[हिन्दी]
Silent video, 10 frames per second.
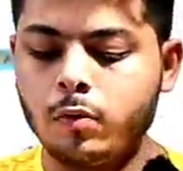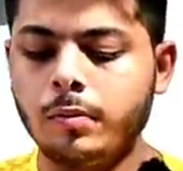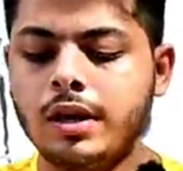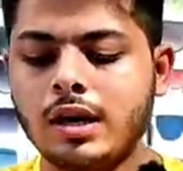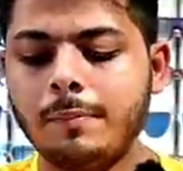आपको
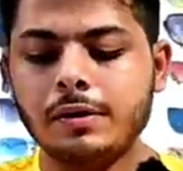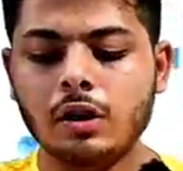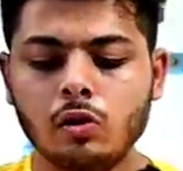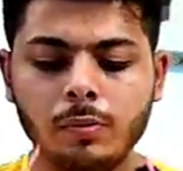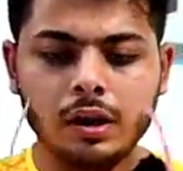मिल जाएगा
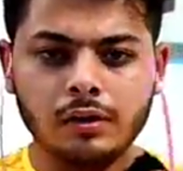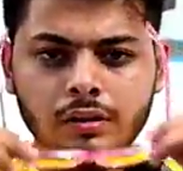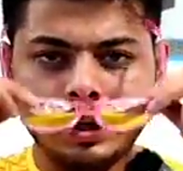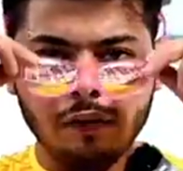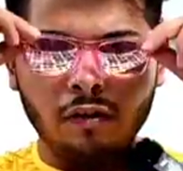पैंतीस रुपए के अंदर
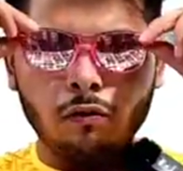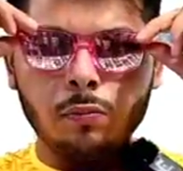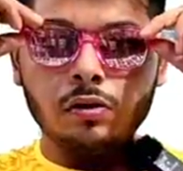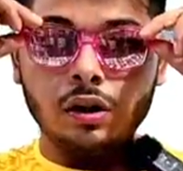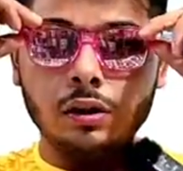थर्टी फाइव
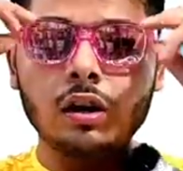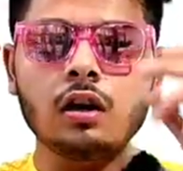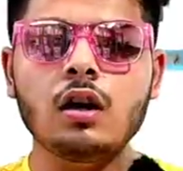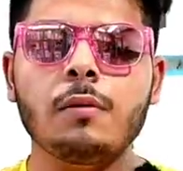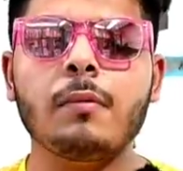रुपीज के अंदर
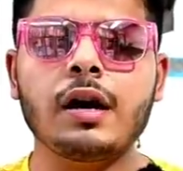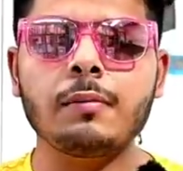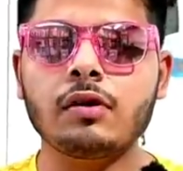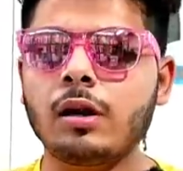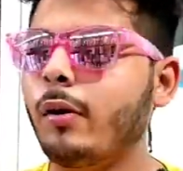बारह
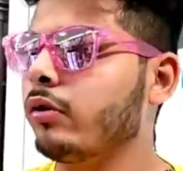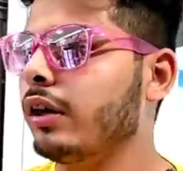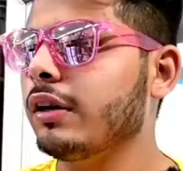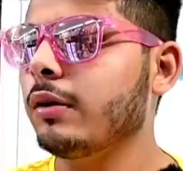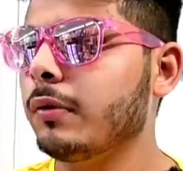पीस का बॉक्स
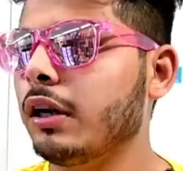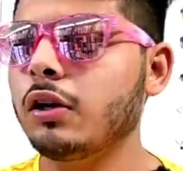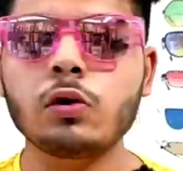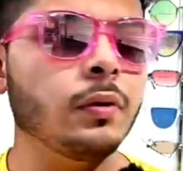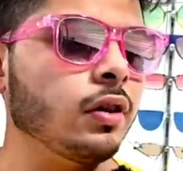आएगा सब
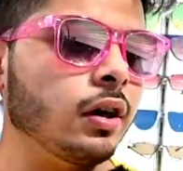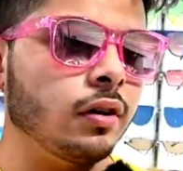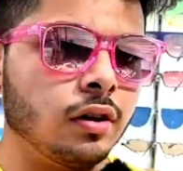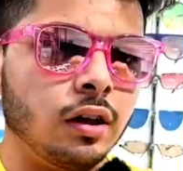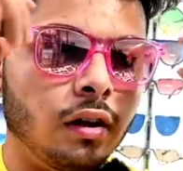कलरेशन मिक्स आएगा
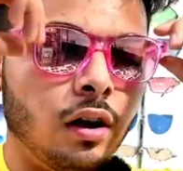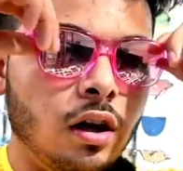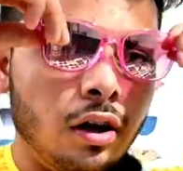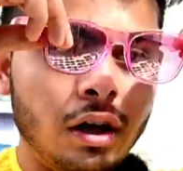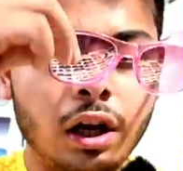इसके अंदर
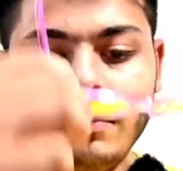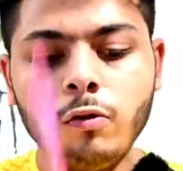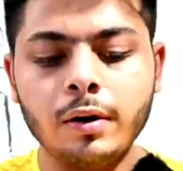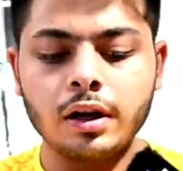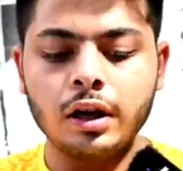ये
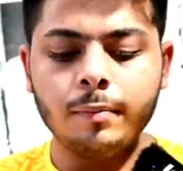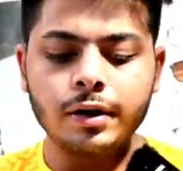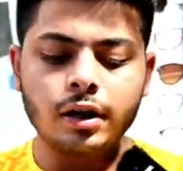रिवो मरकर ये